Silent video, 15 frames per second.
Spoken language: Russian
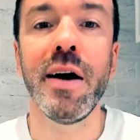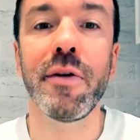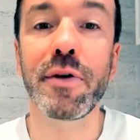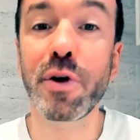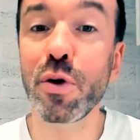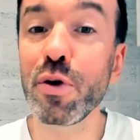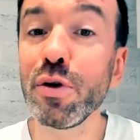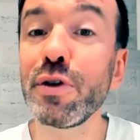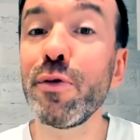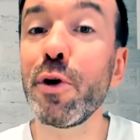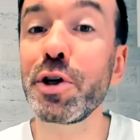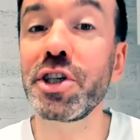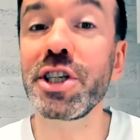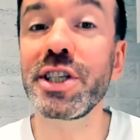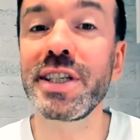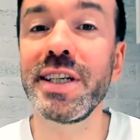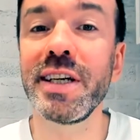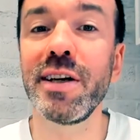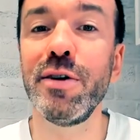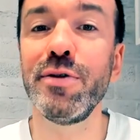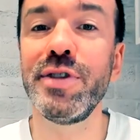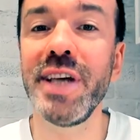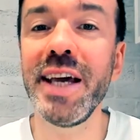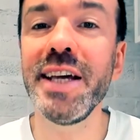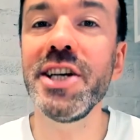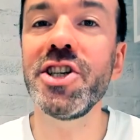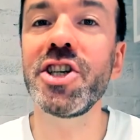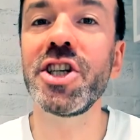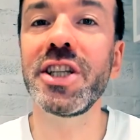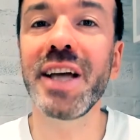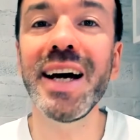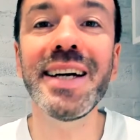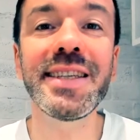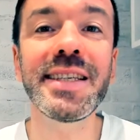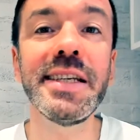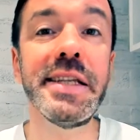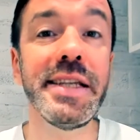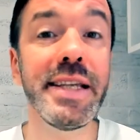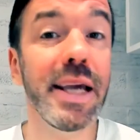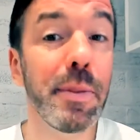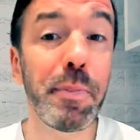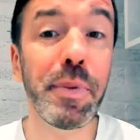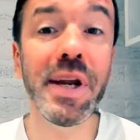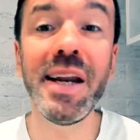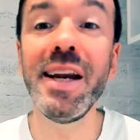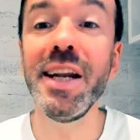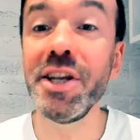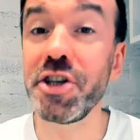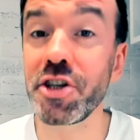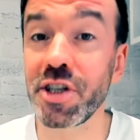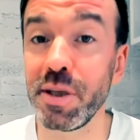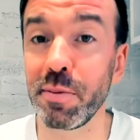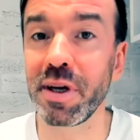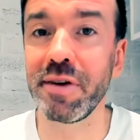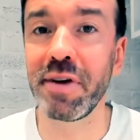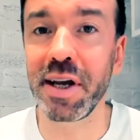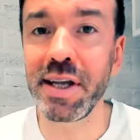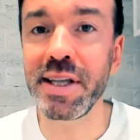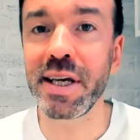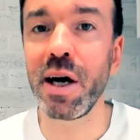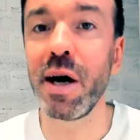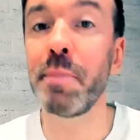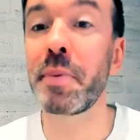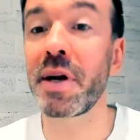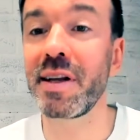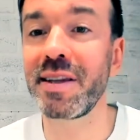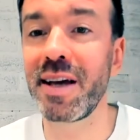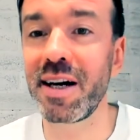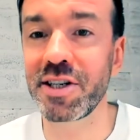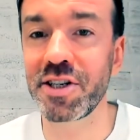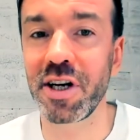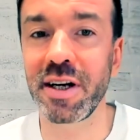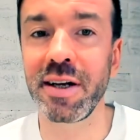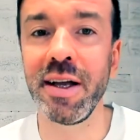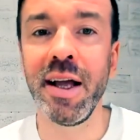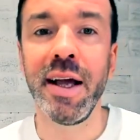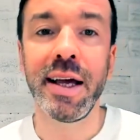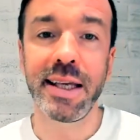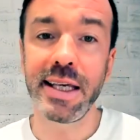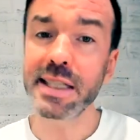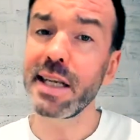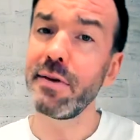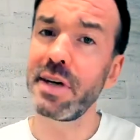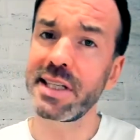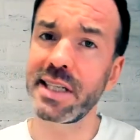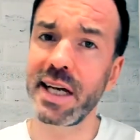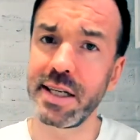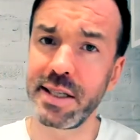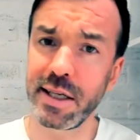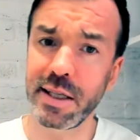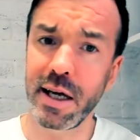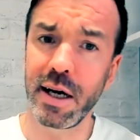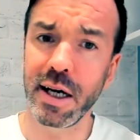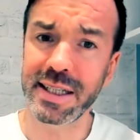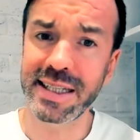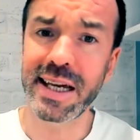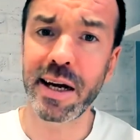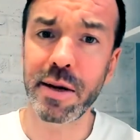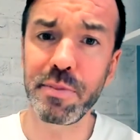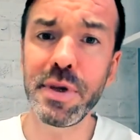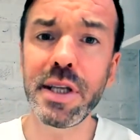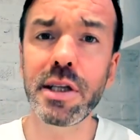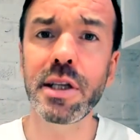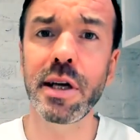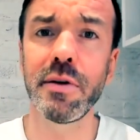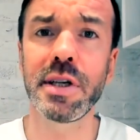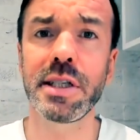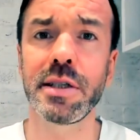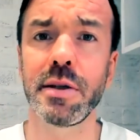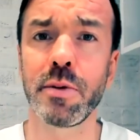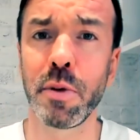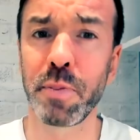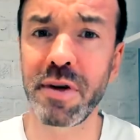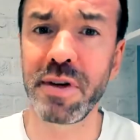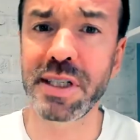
В кругу творческих людей считается неприличным говорить о продажах. Если вас захотят оскорбить, то, вас, то про